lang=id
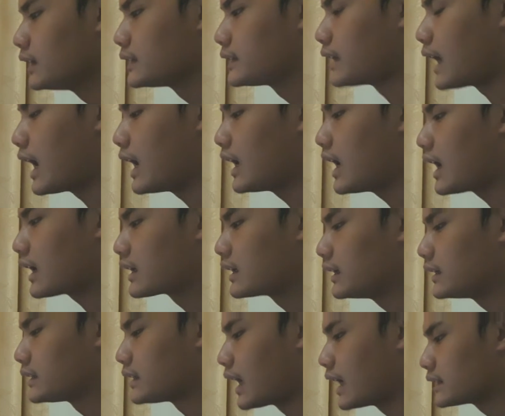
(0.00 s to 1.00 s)
Cara
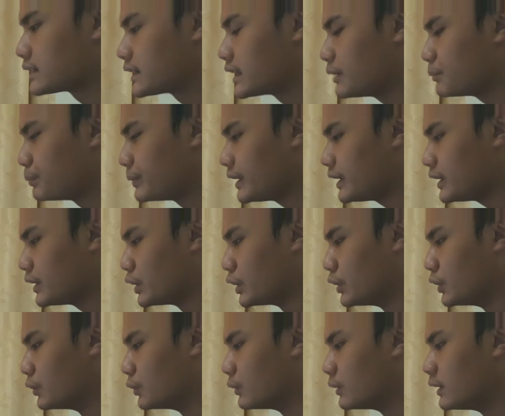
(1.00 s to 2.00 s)
kerja
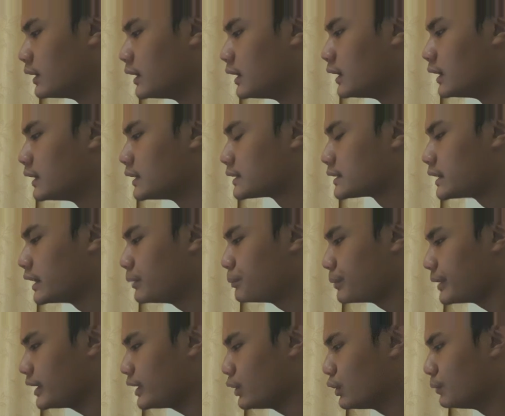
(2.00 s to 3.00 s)
CPU.
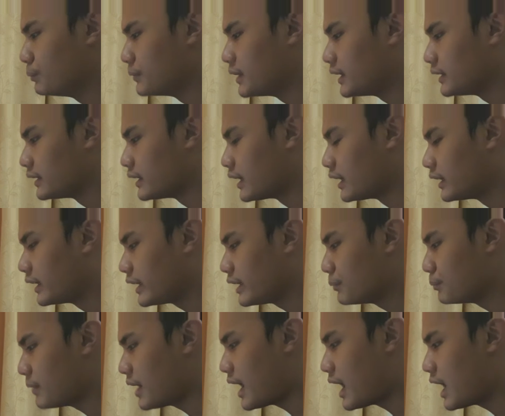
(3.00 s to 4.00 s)
CPU
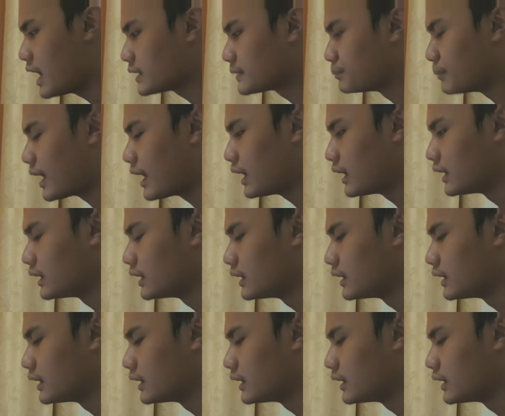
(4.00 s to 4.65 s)
menerima ma